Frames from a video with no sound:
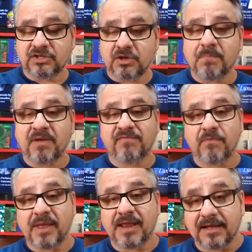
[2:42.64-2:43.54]
Achei um
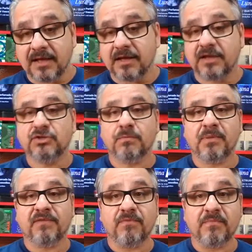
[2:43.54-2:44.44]
perfume elegante,
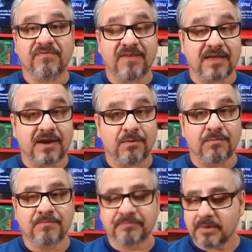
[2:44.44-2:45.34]
um perfume
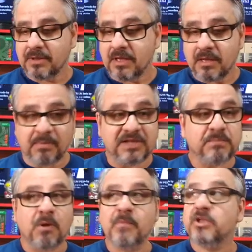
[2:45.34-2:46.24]
verão,
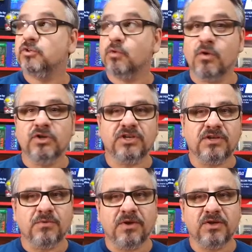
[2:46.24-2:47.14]
principalmente
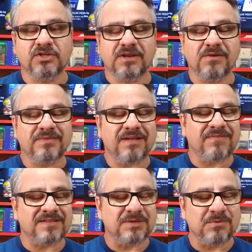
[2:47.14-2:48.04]
hoje aqui no Rio de Janeiro
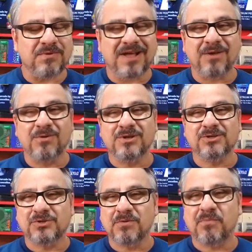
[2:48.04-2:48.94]
está fazendo um calor
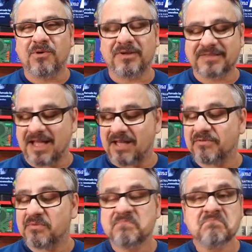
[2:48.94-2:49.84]

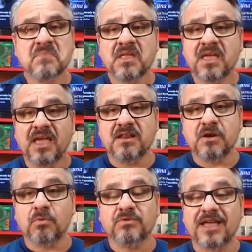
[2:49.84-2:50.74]
insuportável,
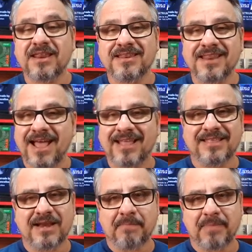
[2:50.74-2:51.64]
ele não altera em
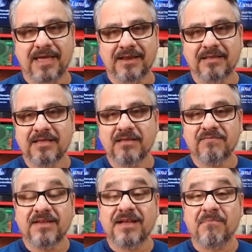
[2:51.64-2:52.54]
nada na pele.
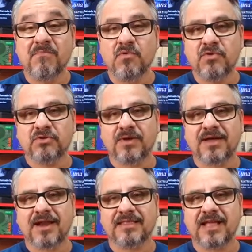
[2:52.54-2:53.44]
Fica
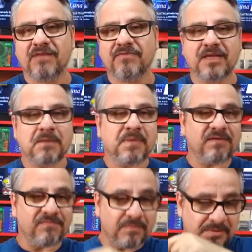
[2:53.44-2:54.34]
muito agradável, aquele
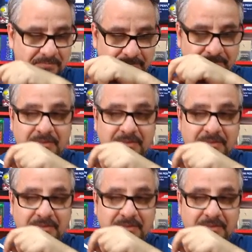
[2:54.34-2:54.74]
perfume